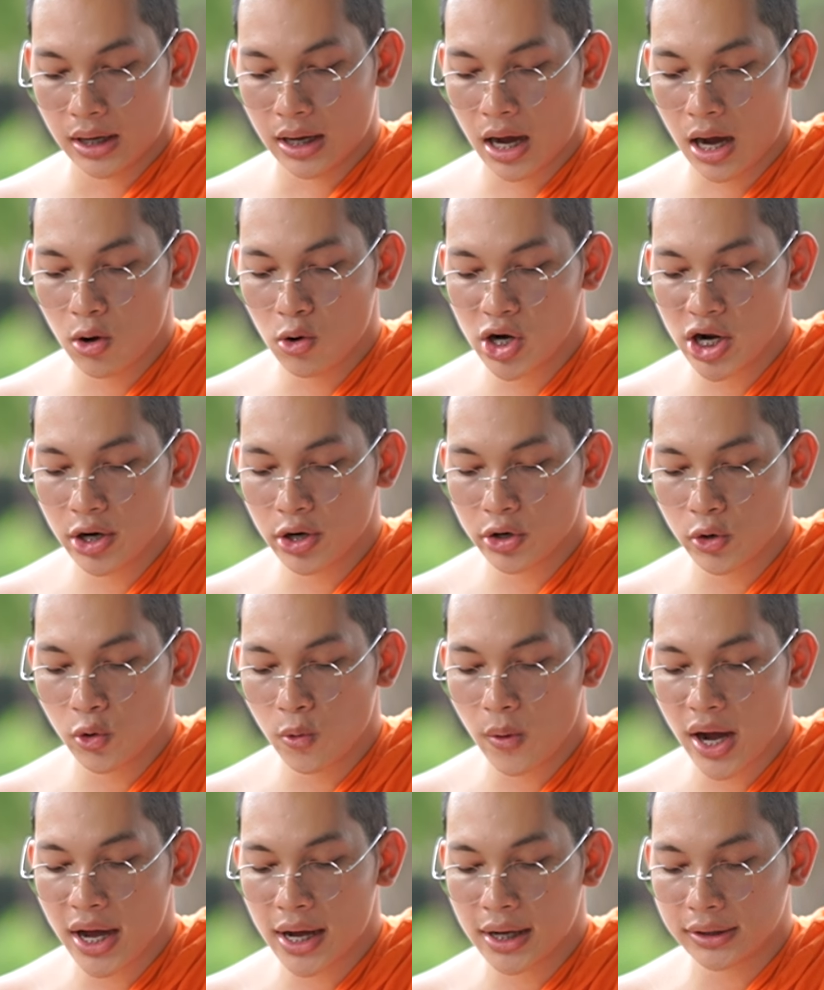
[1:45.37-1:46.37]
เขาได้รู้
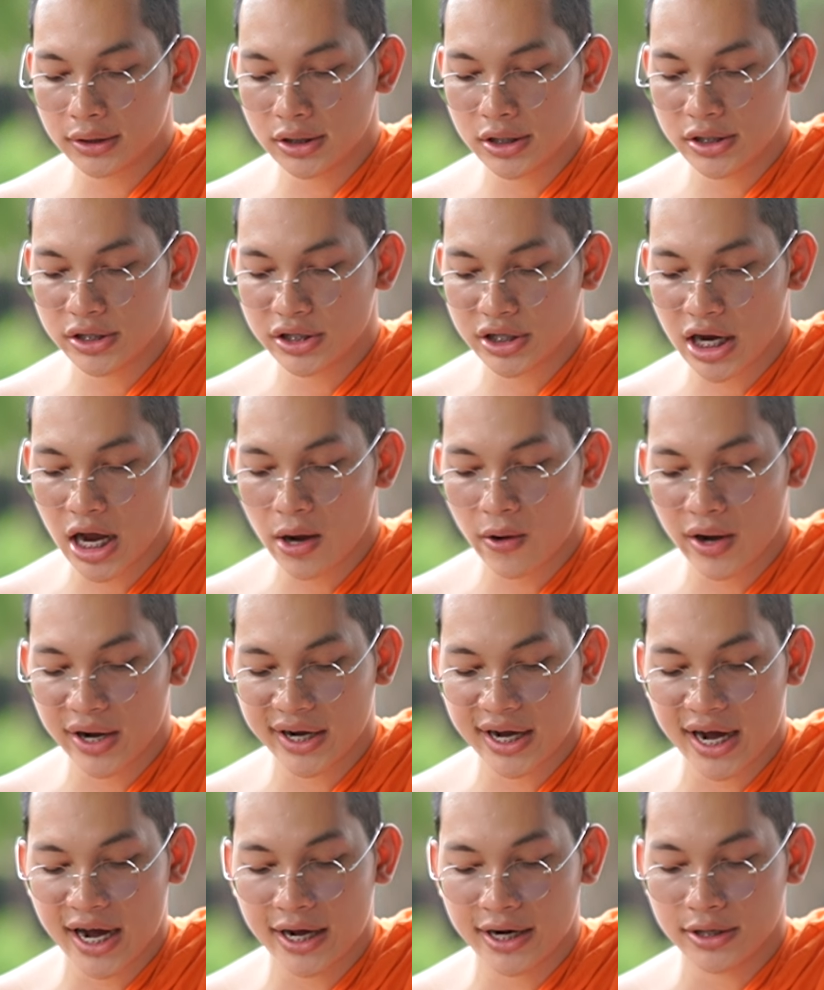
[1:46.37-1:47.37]
ว่าตื่นเช้าอา
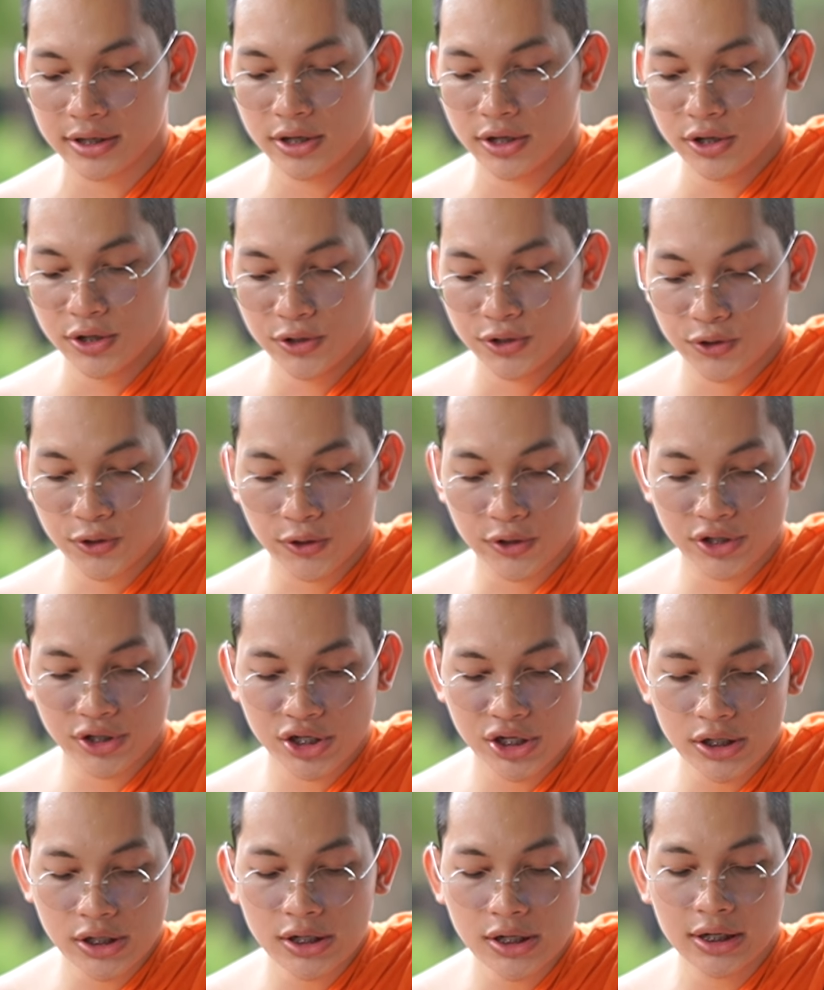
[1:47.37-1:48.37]
กาศสด
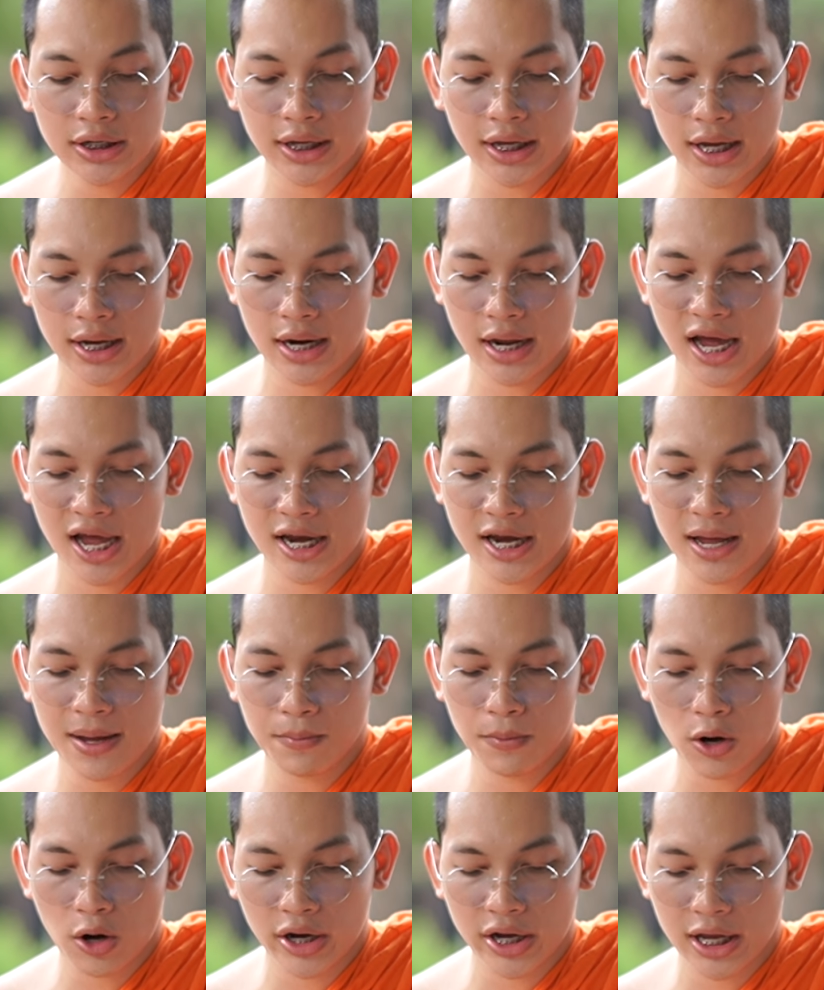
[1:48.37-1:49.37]
ชื่นแค่ไหนได้
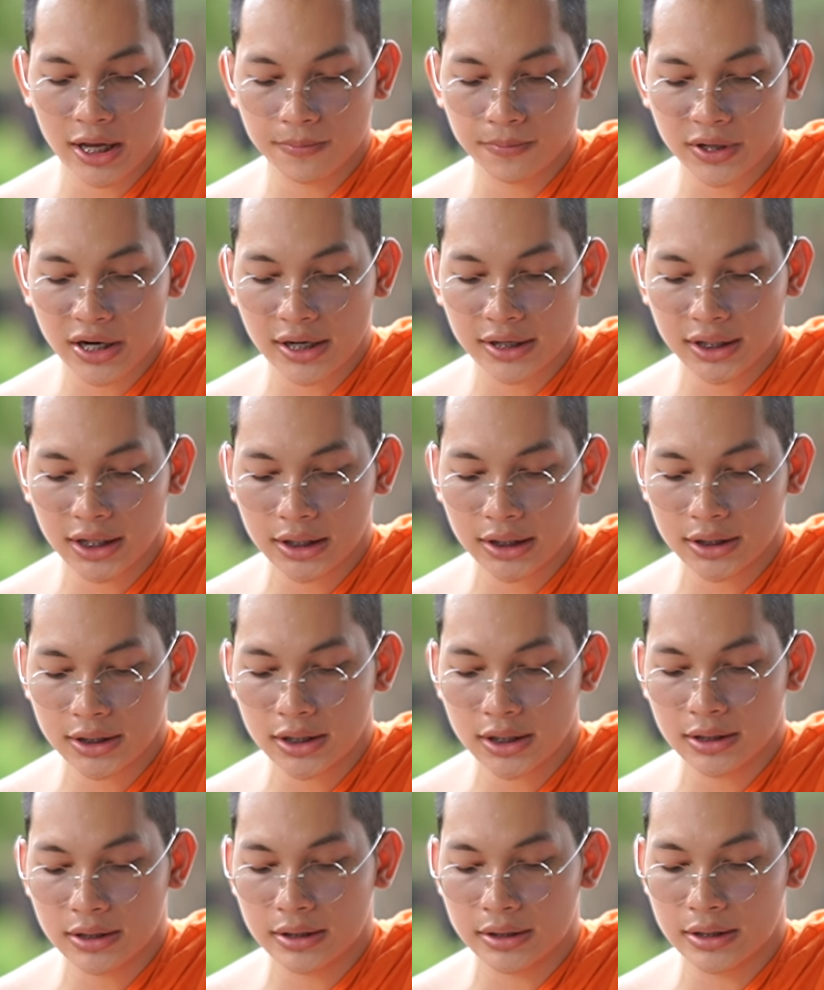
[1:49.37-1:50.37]
มองเห็นพระอาทิตย์
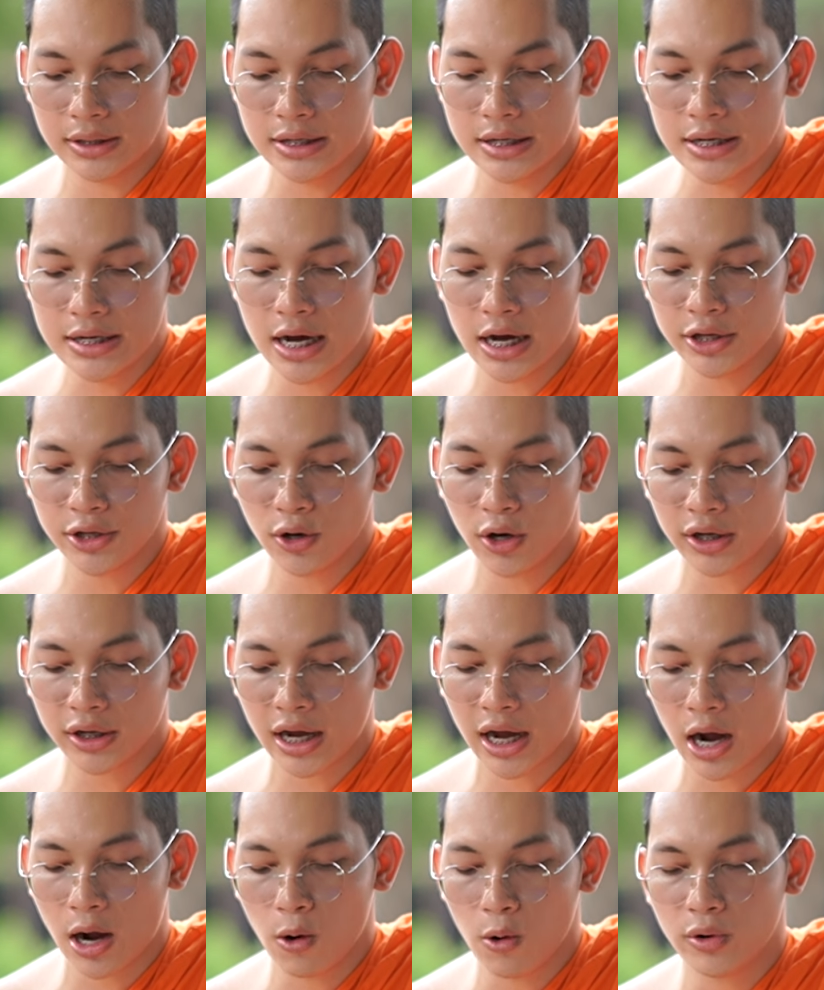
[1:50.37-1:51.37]
ขึ้นเหนือยอด
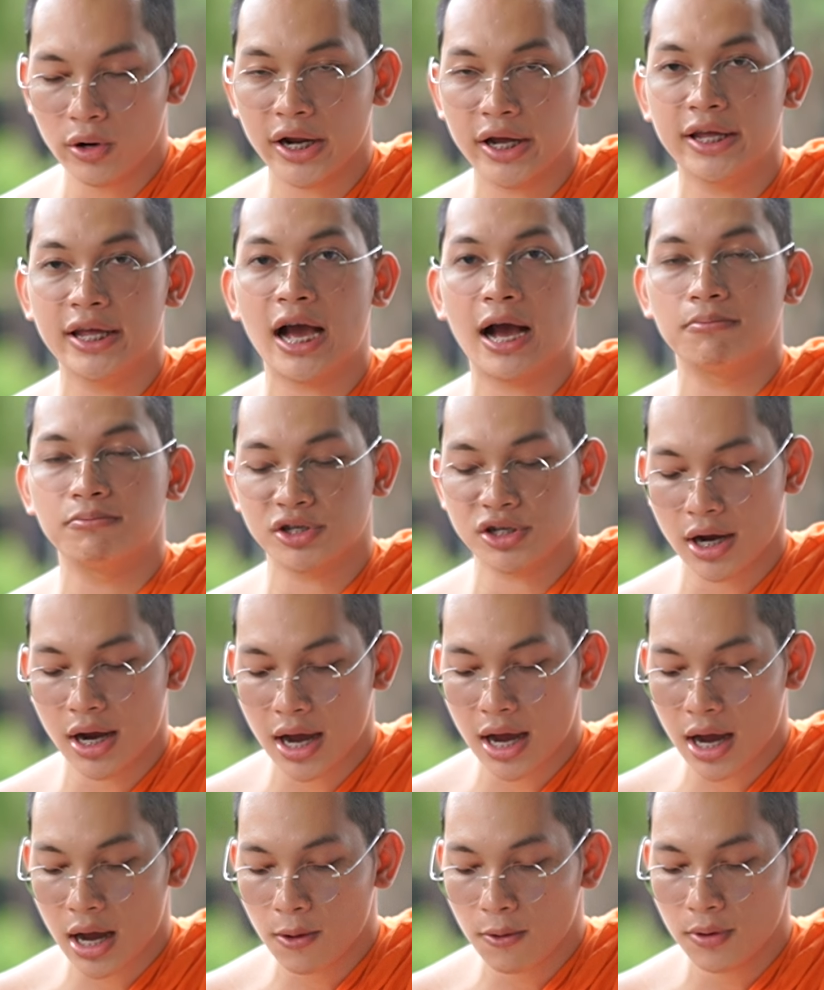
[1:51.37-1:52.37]
เขาในยาม
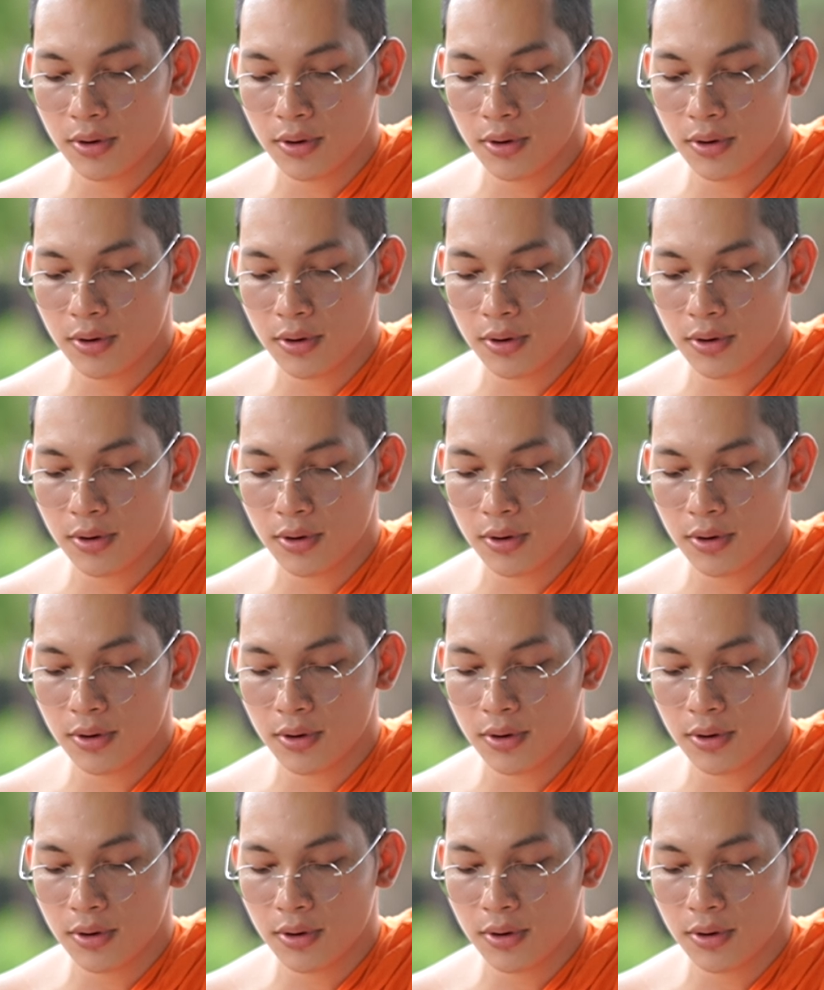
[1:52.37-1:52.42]
เช้า